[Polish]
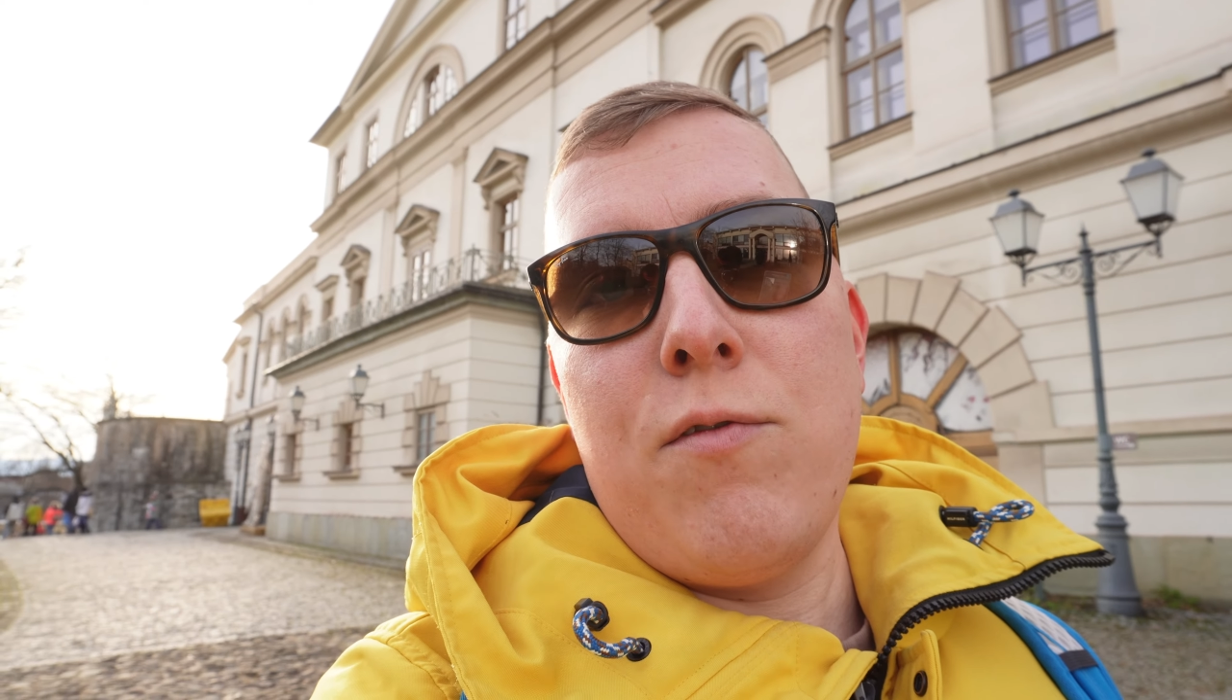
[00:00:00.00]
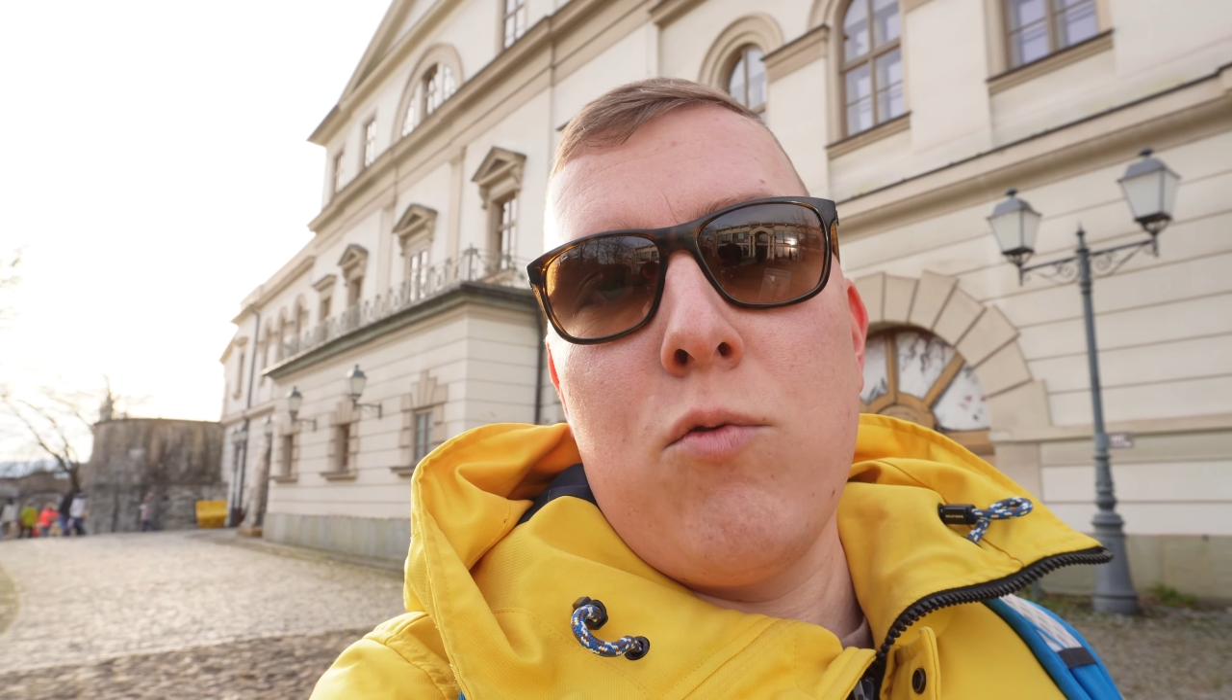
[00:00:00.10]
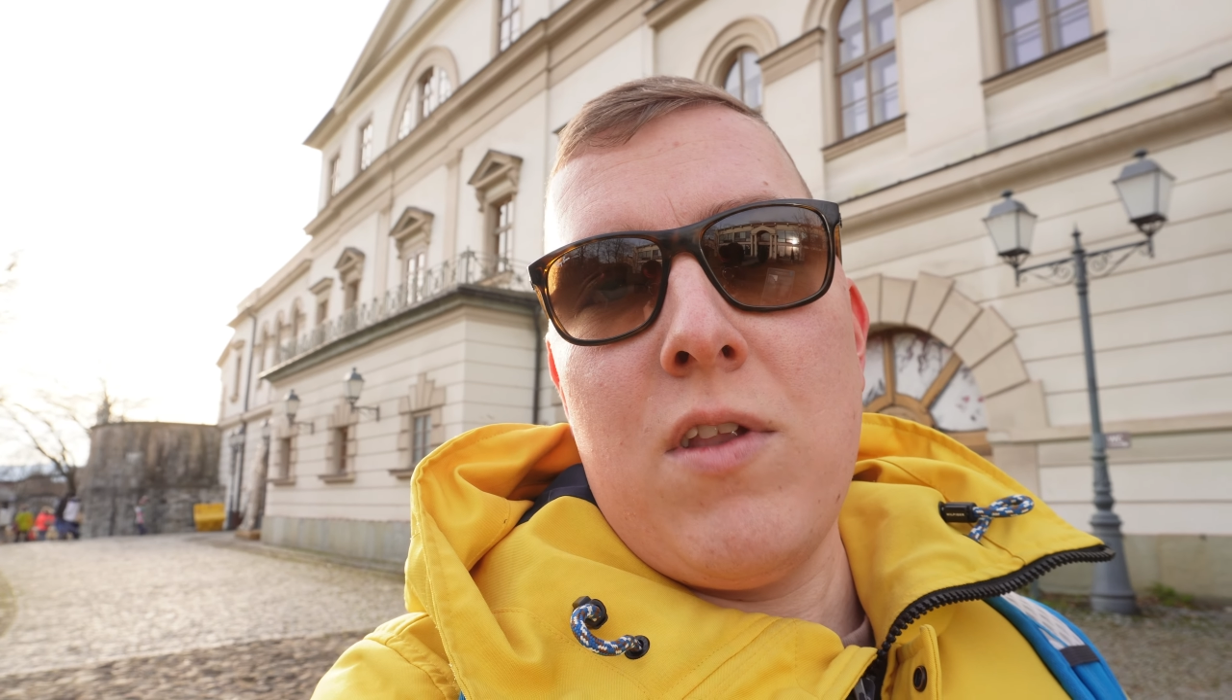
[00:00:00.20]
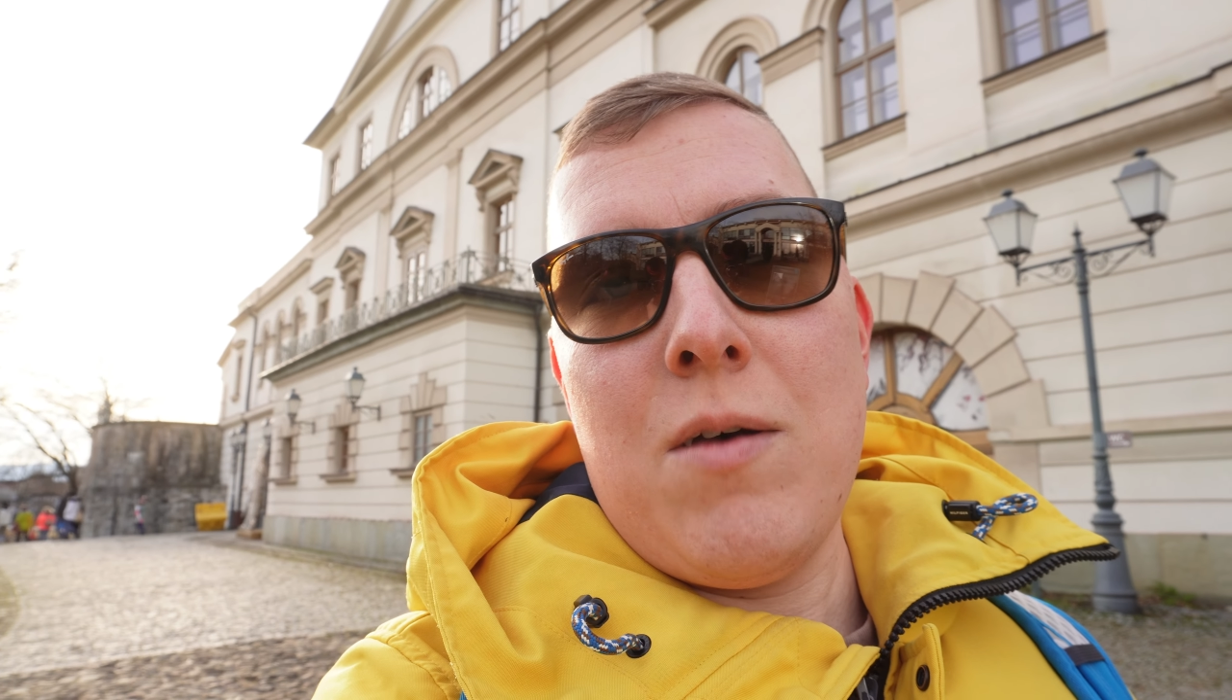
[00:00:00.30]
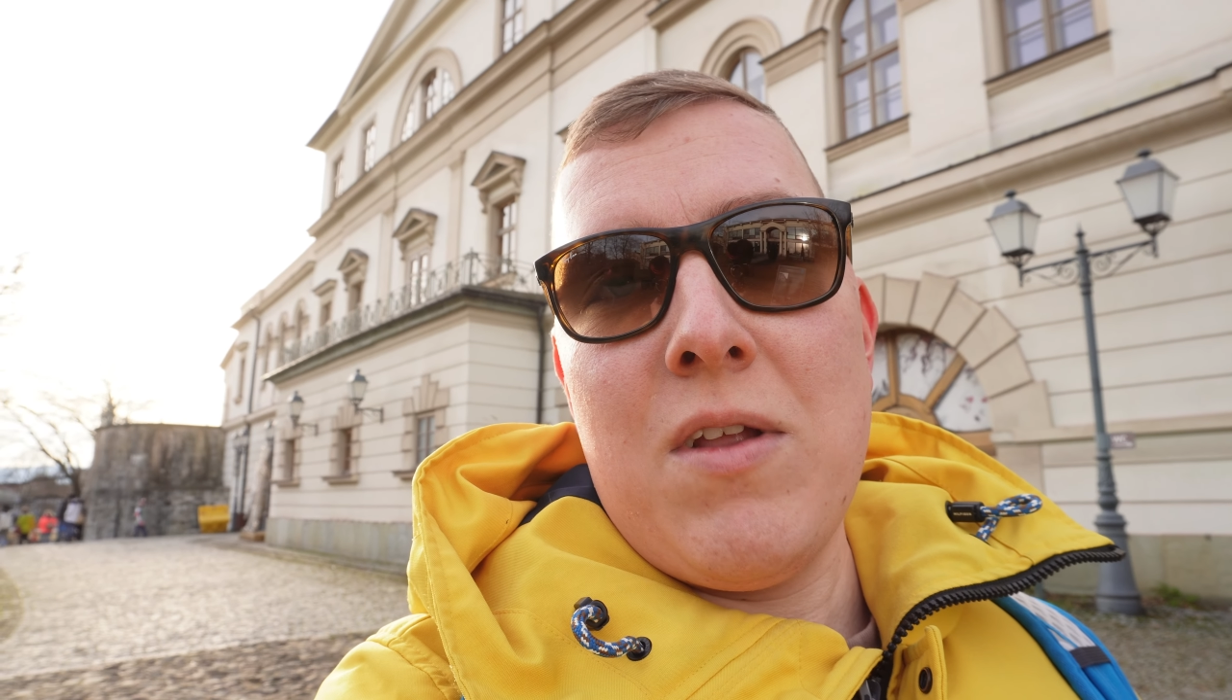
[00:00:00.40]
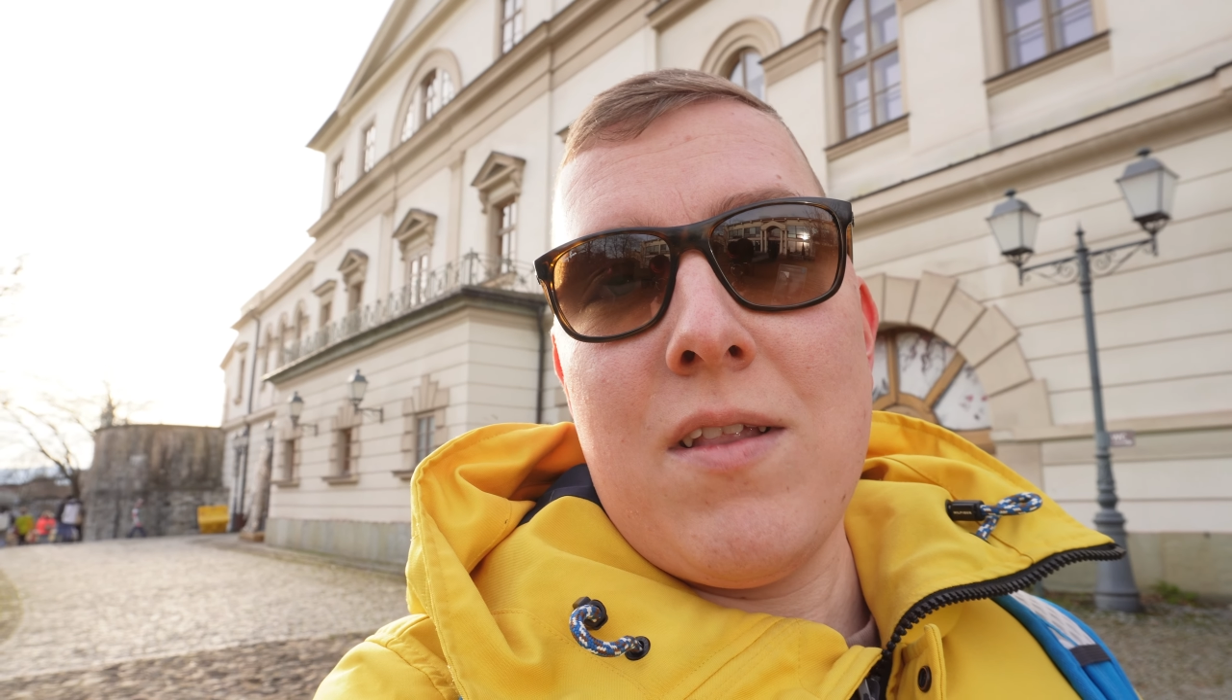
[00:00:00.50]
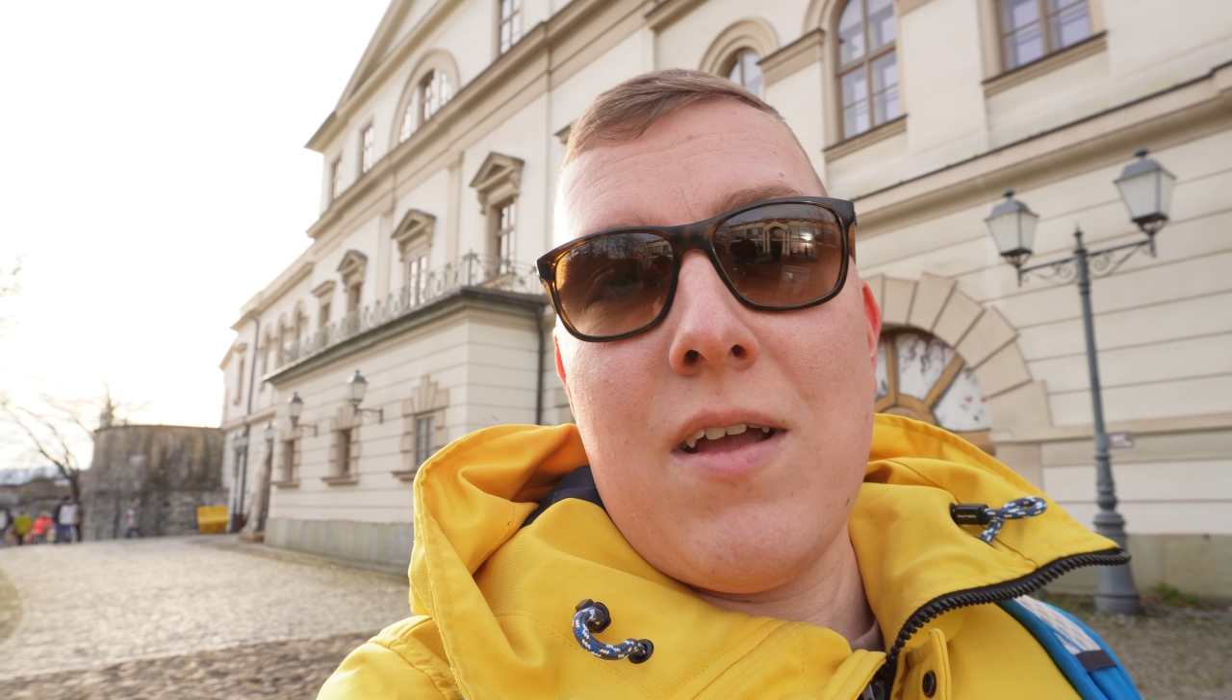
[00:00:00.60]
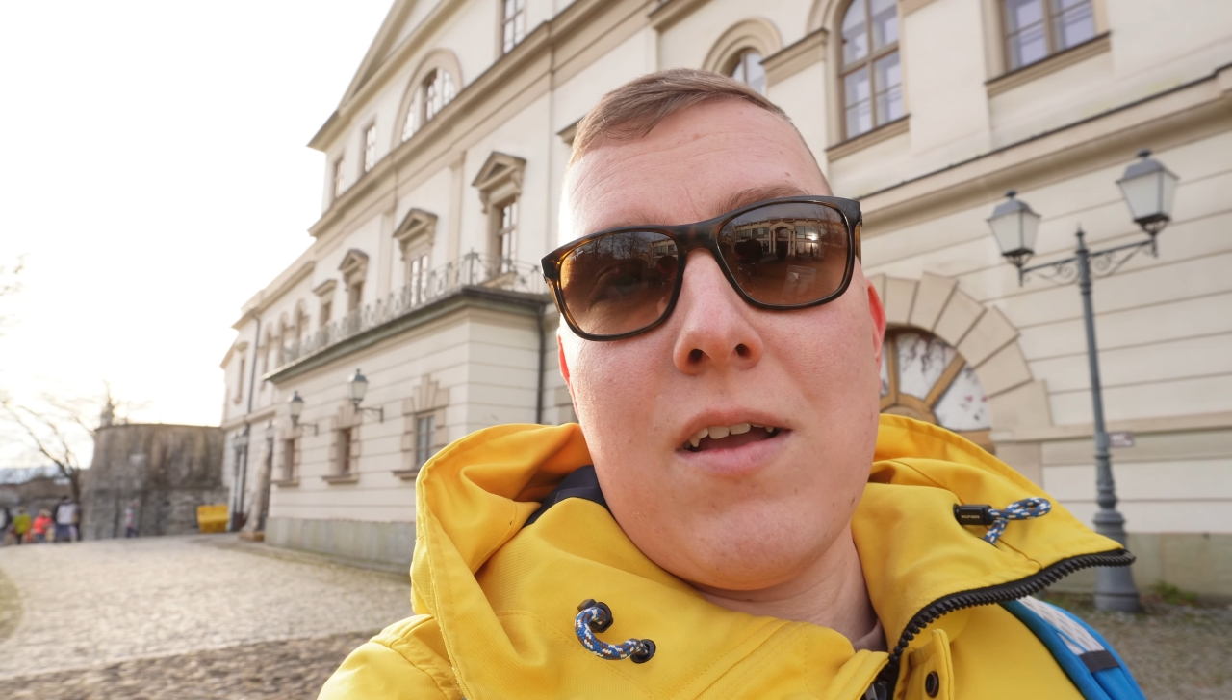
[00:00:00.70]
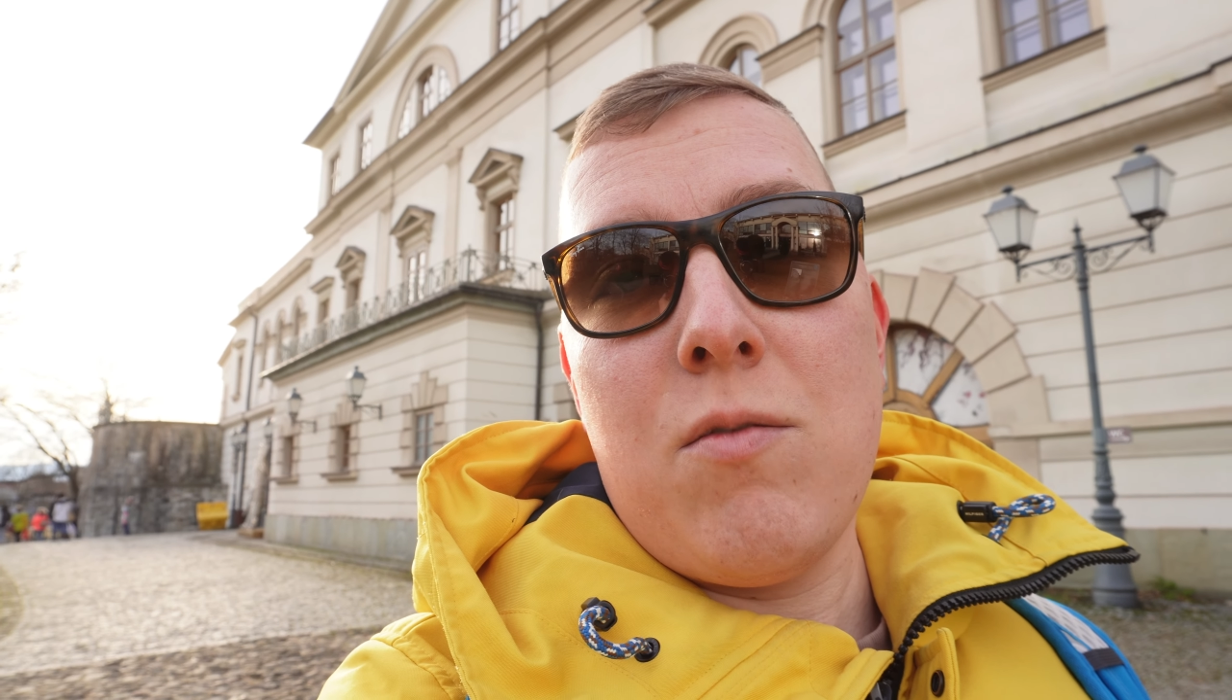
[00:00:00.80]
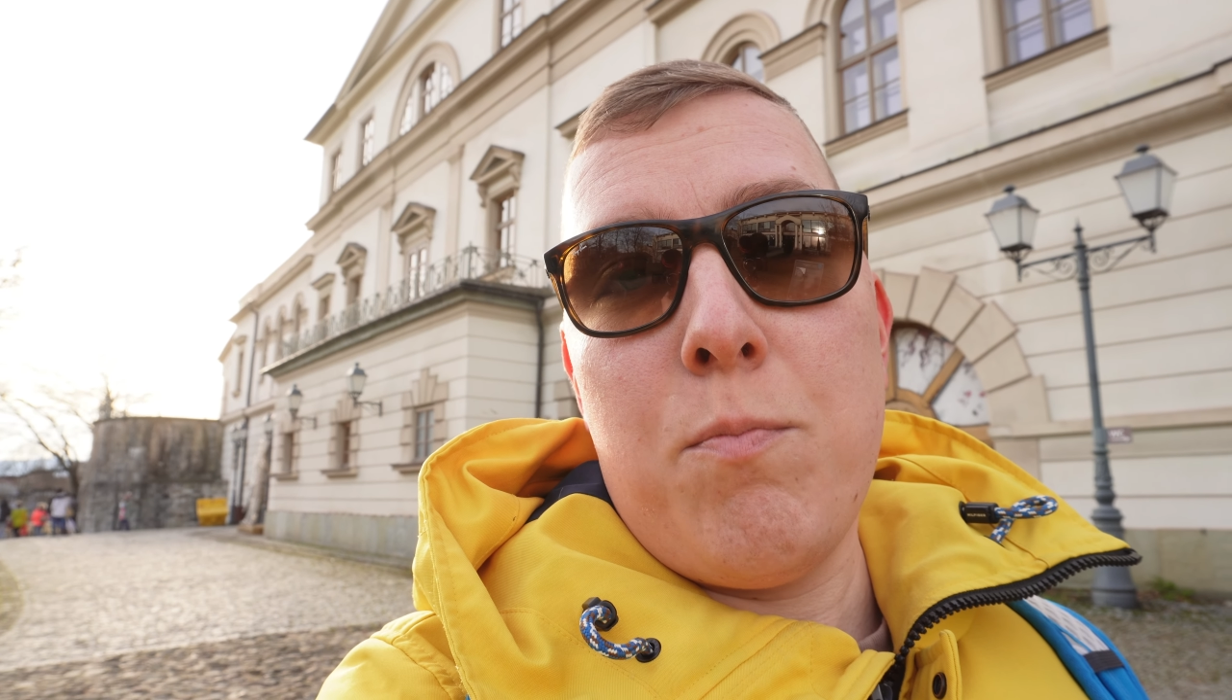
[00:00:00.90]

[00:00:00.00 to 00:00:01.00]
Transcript: fundamentach